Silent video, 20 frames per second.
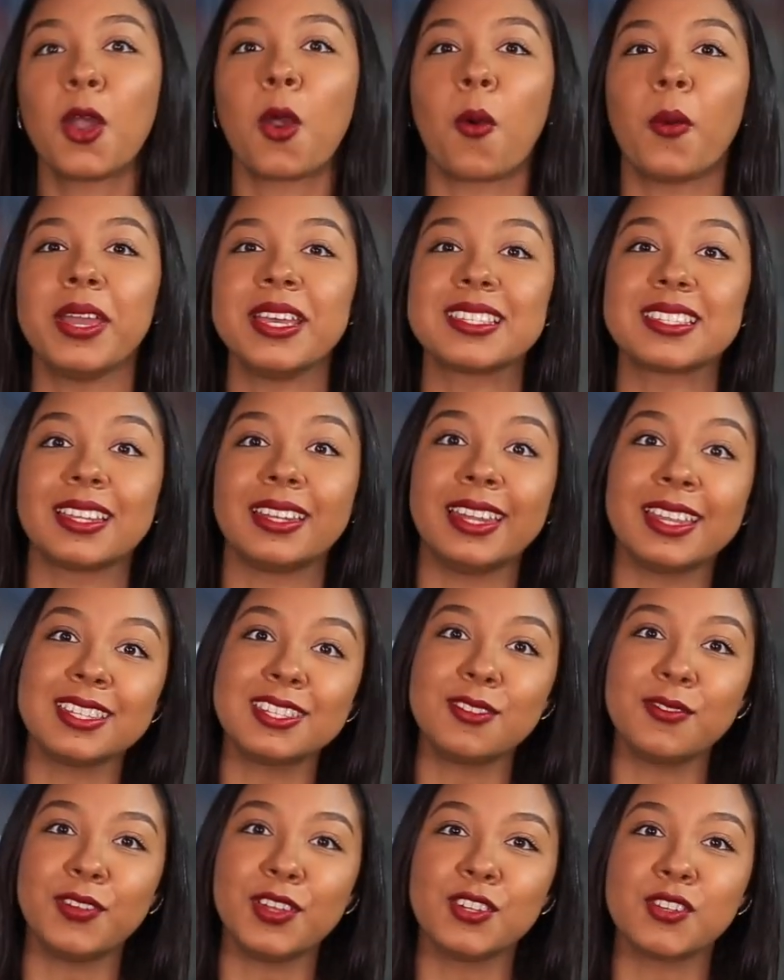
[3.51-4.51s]
Conheça
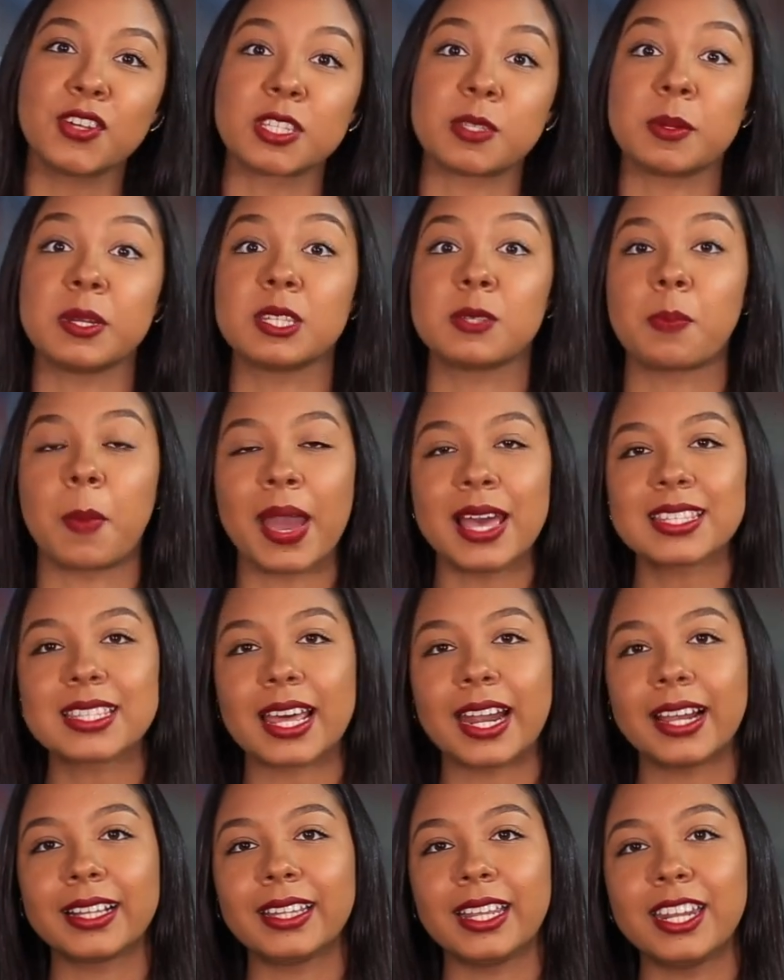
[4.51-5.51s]
nesse vídeo as principais
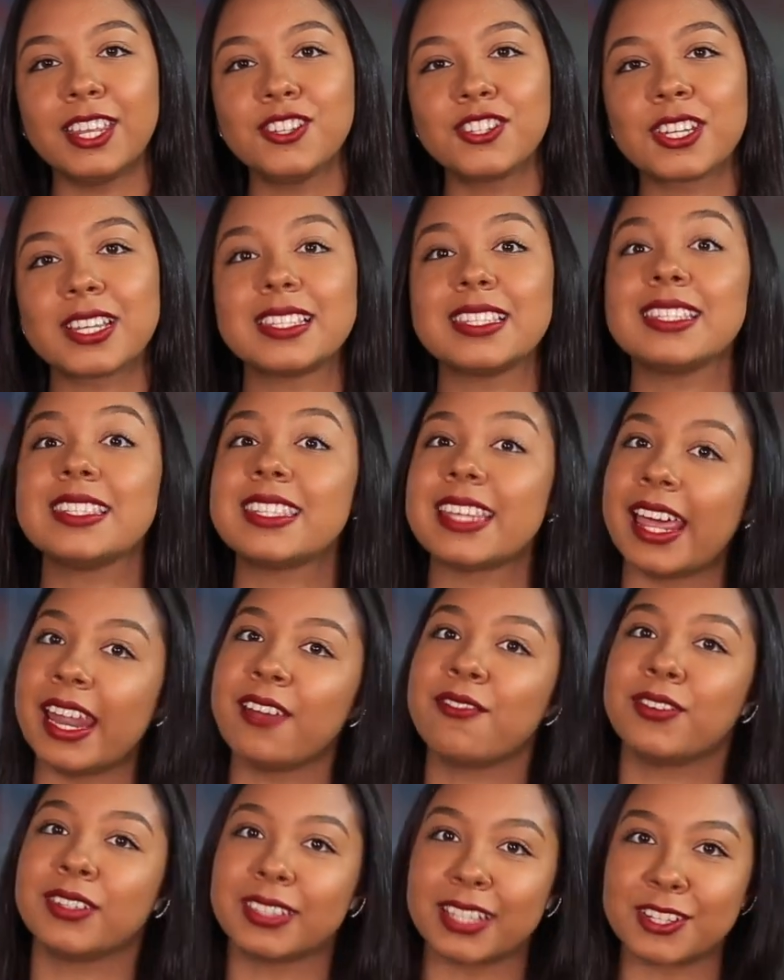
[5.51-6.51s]
características e se ela
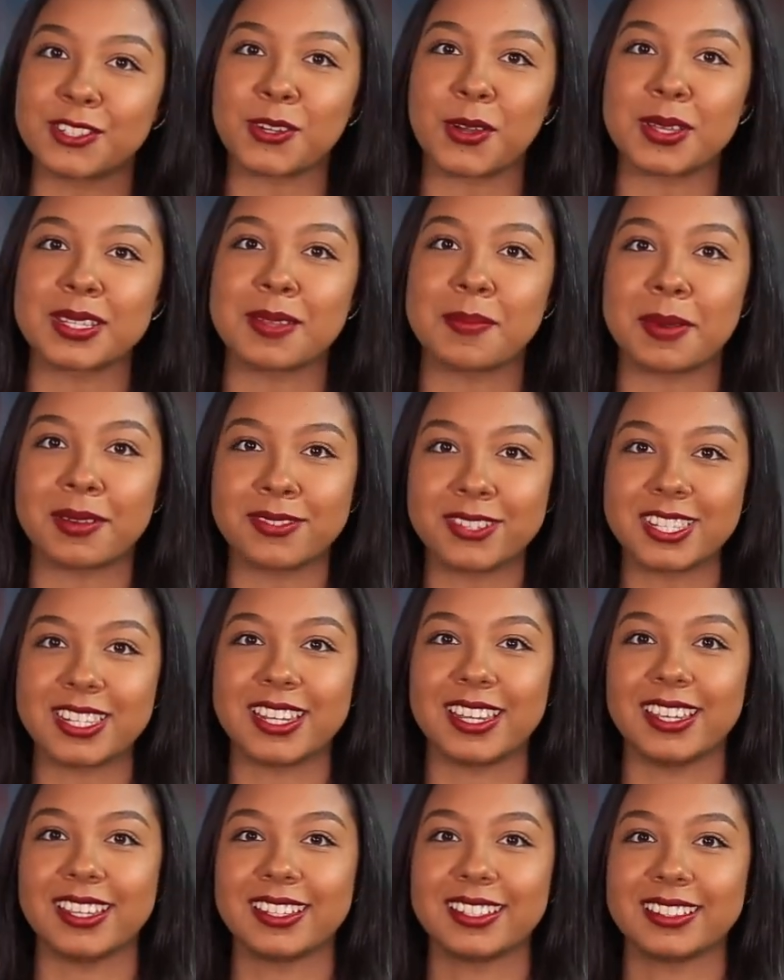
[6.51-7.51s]
é vantajosa para
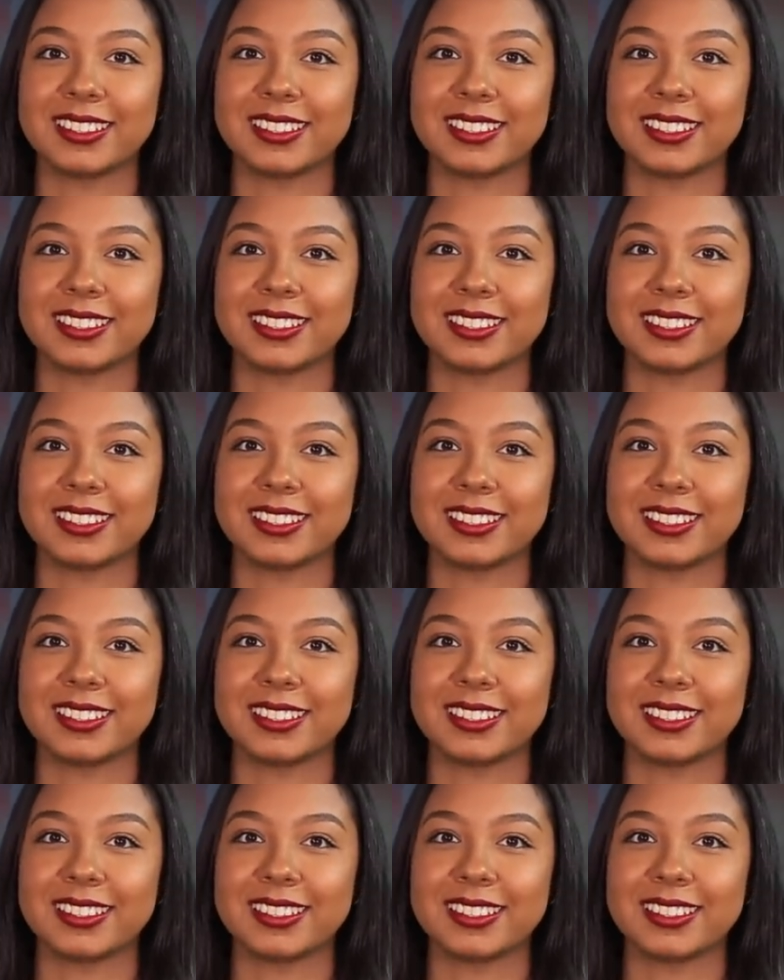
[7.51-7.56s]
você.